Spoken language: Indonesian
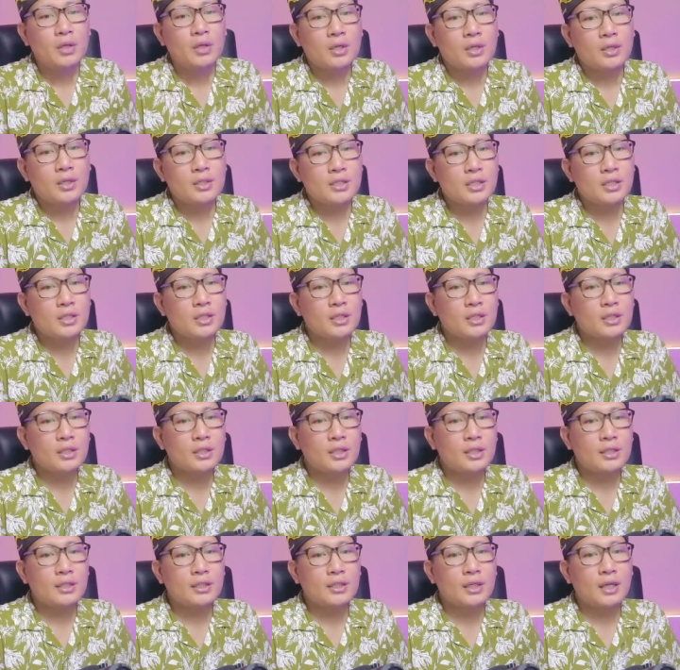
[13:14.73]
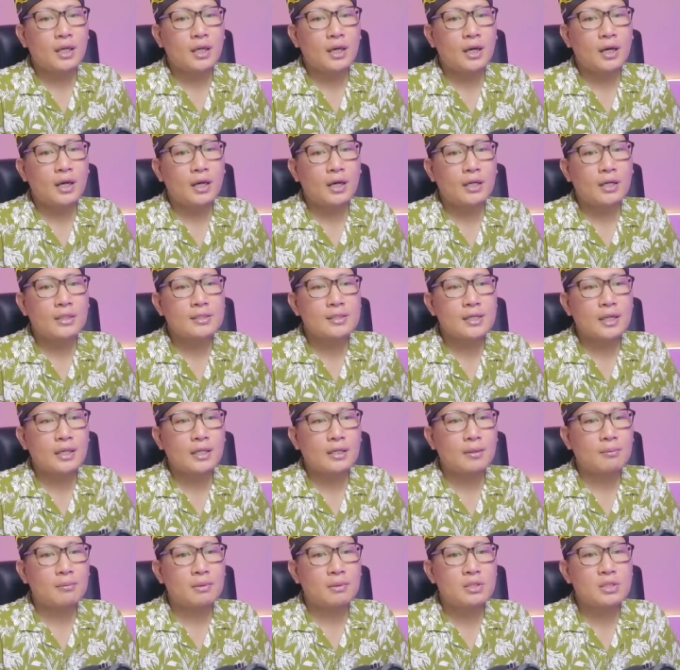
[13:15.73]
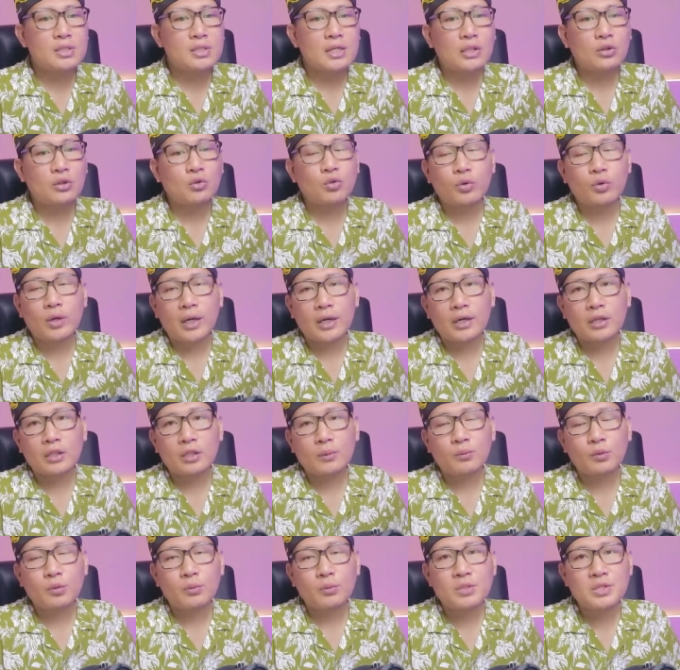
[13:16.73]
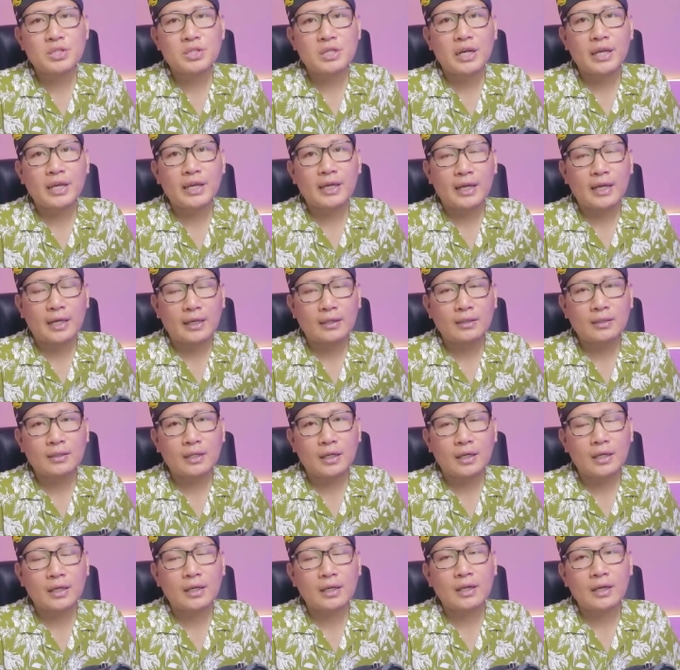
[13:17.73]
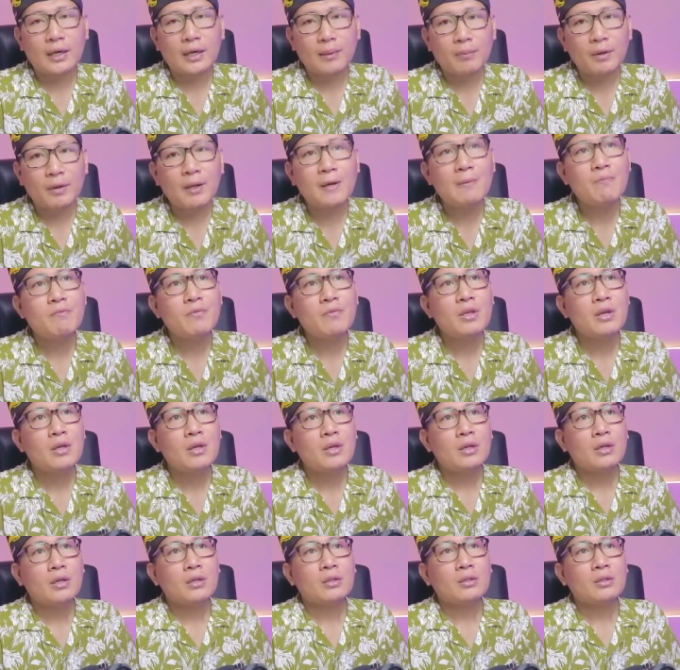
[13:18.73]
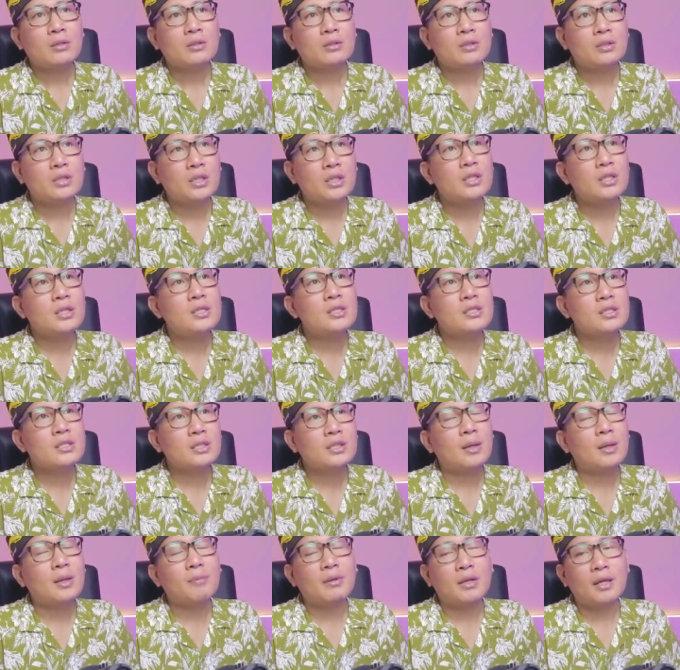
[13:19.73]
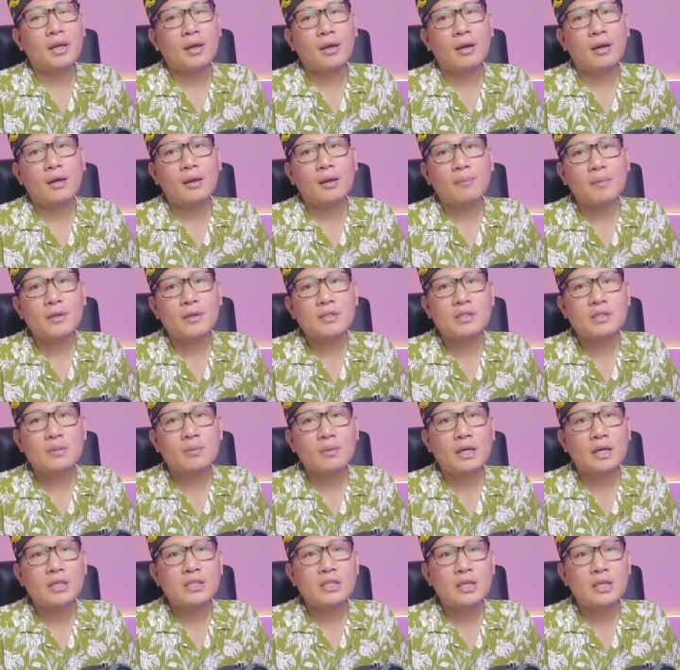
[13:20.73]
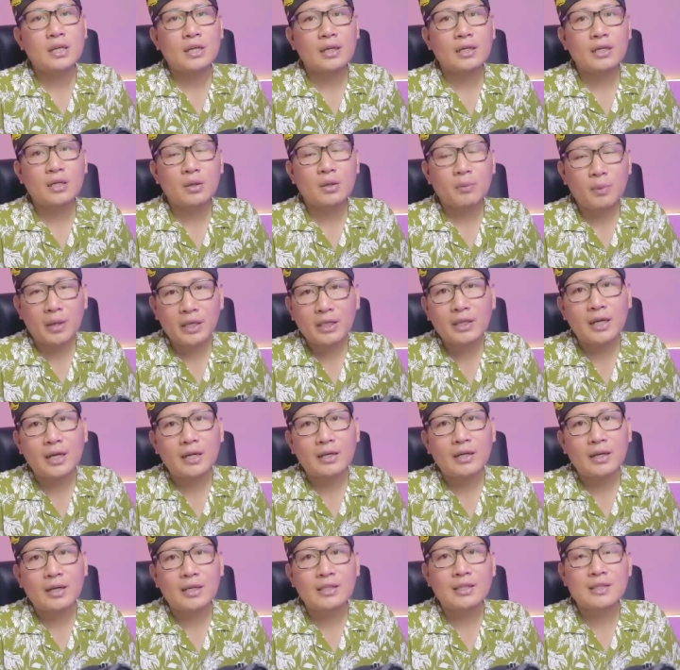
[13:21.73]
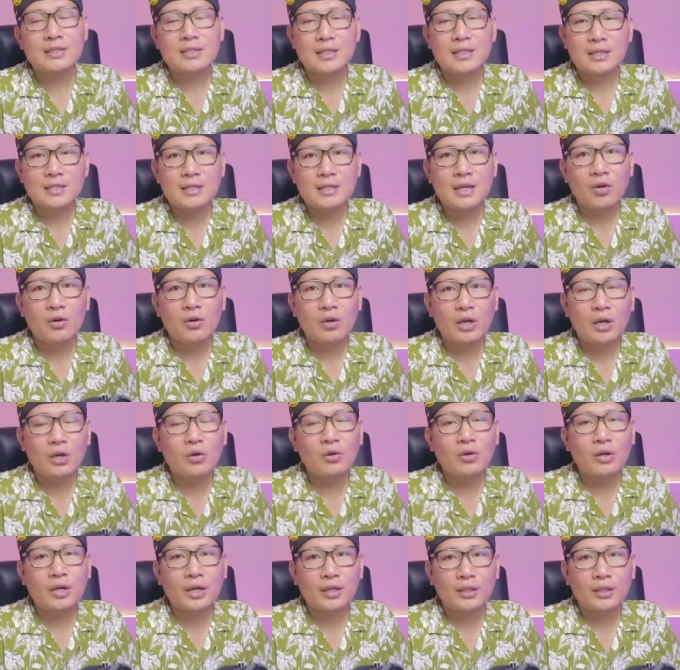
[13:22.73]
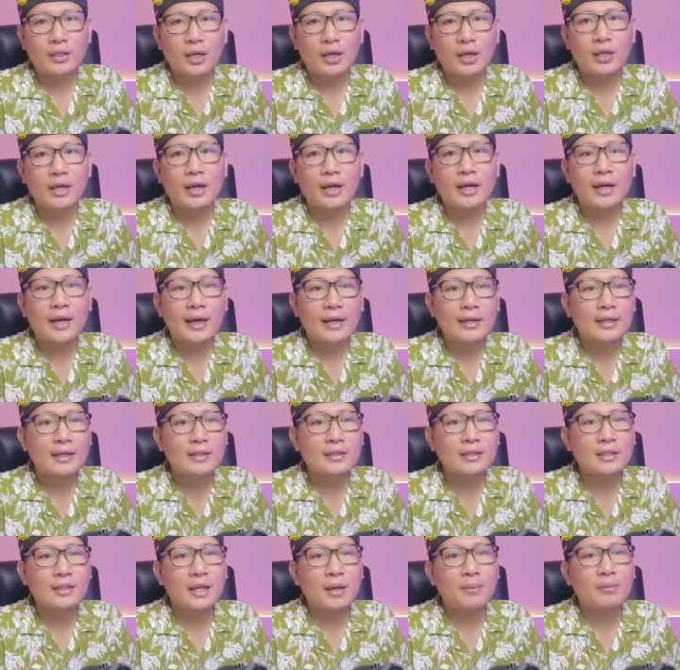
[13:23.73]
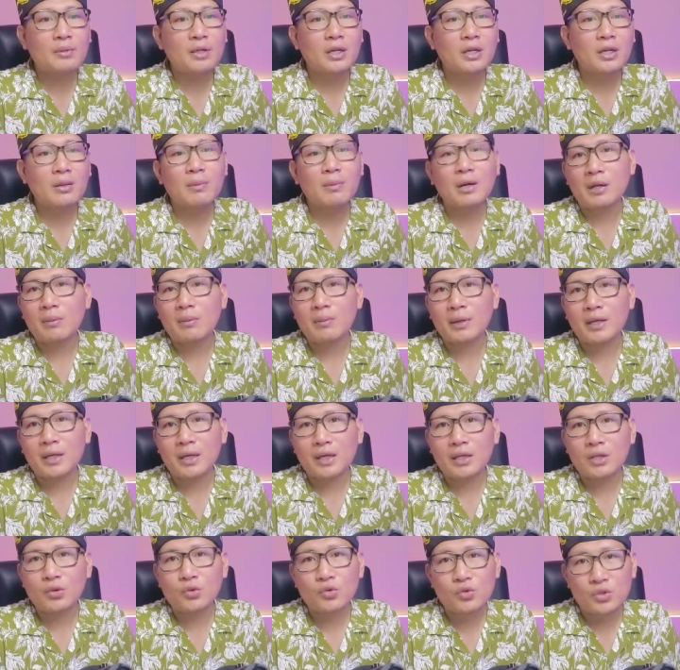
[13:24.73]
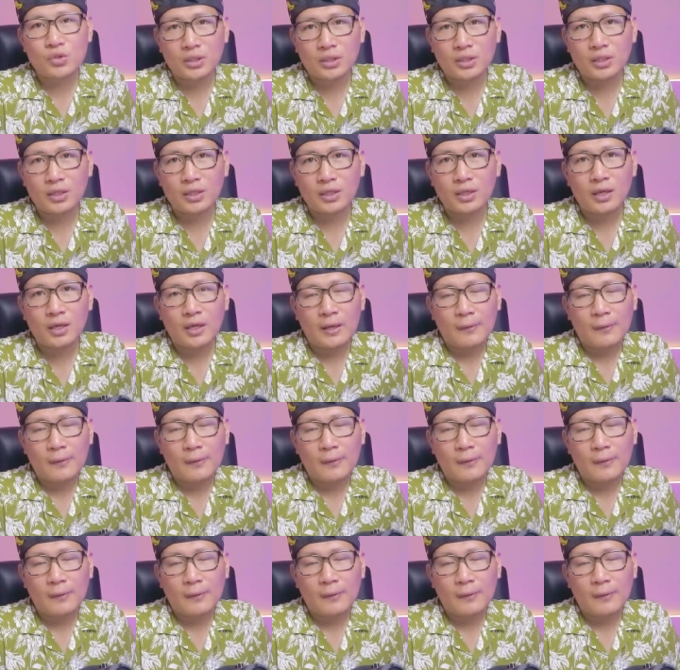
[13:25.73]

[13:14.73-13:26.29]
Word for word: Di sini kita tidak saling menjatuhkan ataupun menjelekkan karena kenapa? Di setiap negara pasti mengajarkan kebaikan, hanya saja orang-orangnya yang kadang tidak menerima kebaikan itu sendiri.